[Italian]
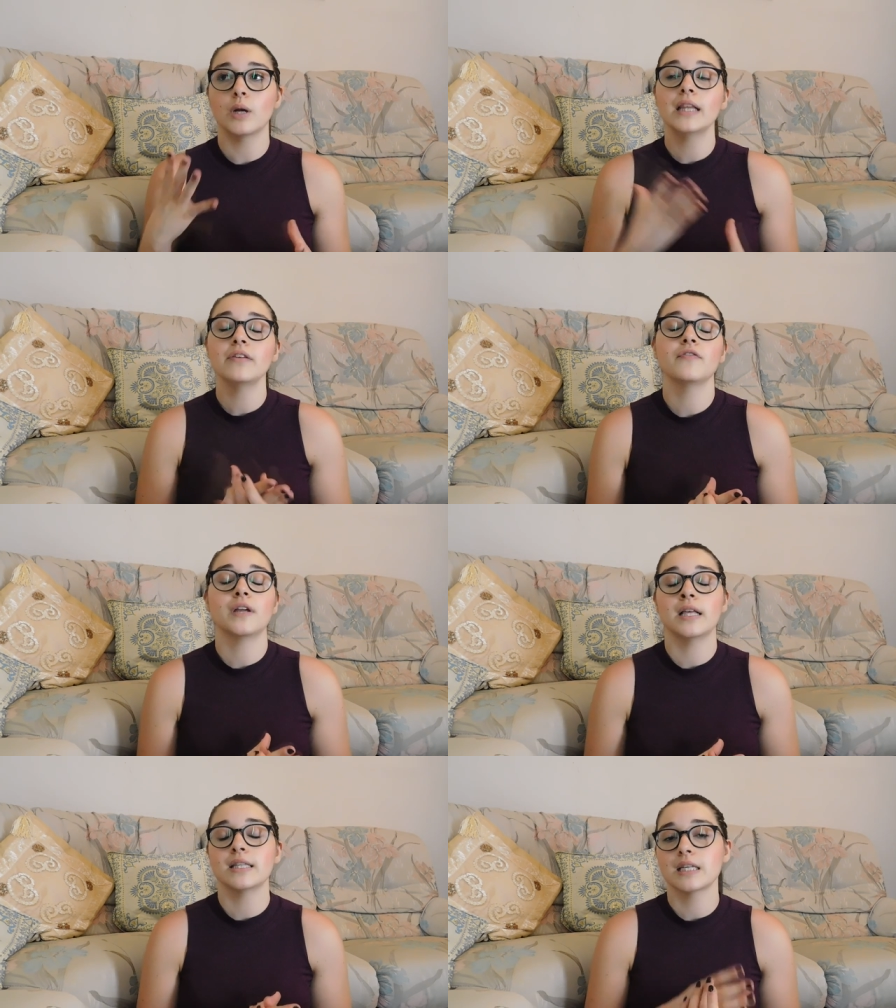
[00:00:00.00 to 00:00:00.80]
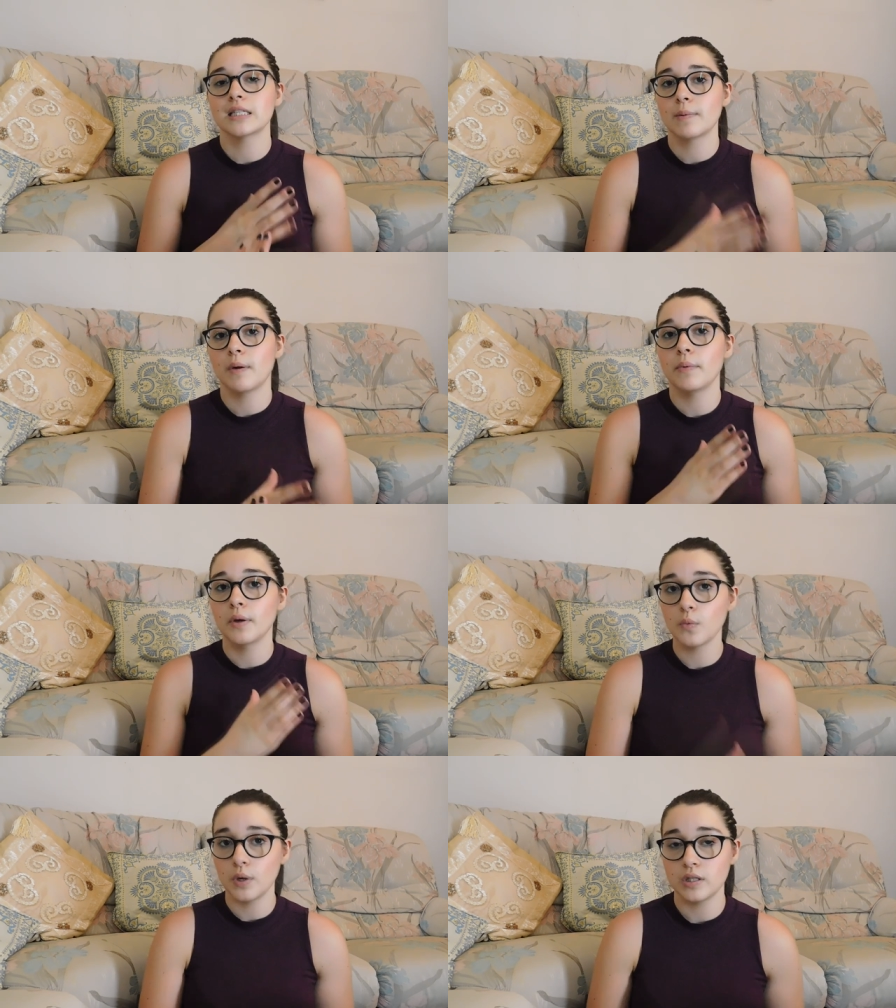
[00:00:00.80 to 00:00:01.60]
la differenza sta proprio
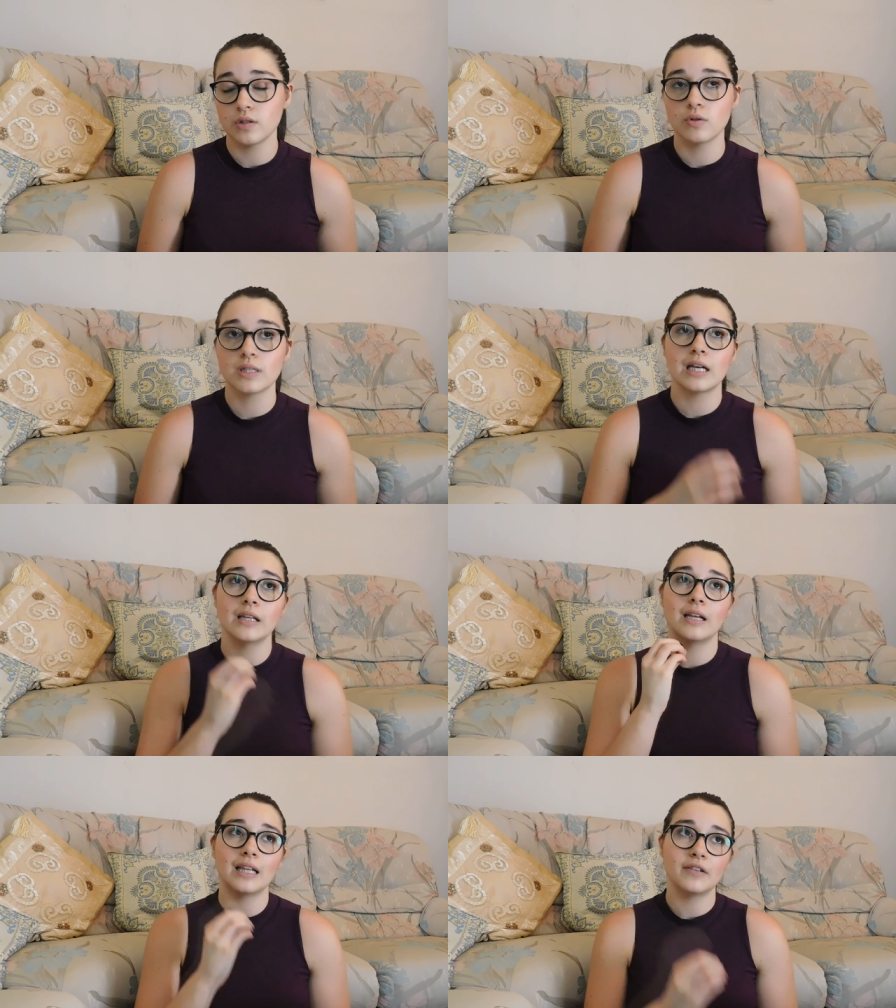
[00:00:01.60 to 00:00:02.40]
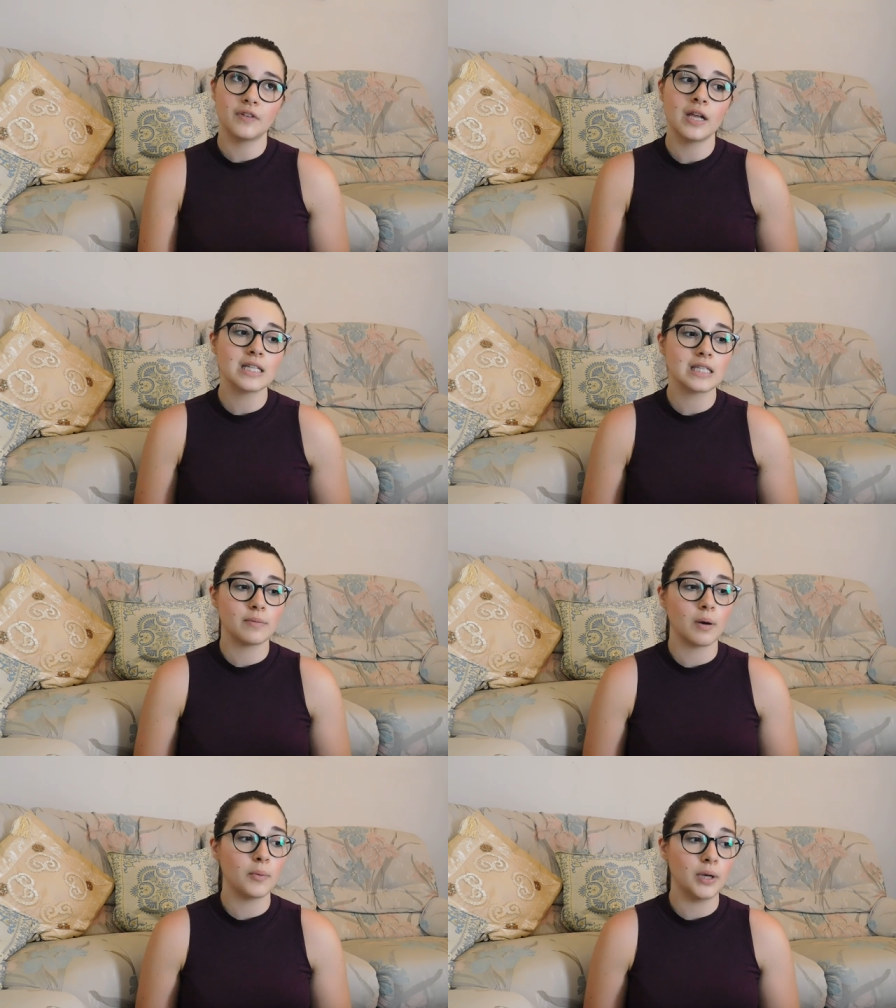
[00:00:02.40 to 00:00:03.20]
in questo, sta, la differenza sta
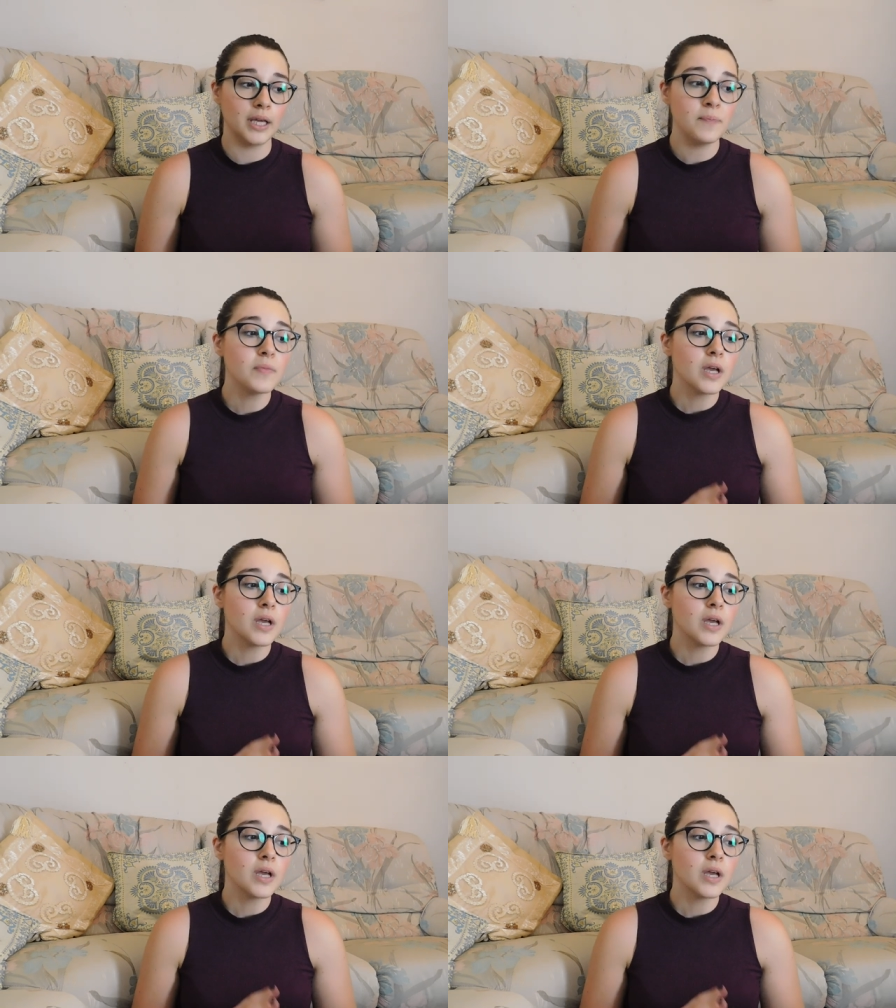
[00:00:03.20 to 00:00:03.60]
proprio nei,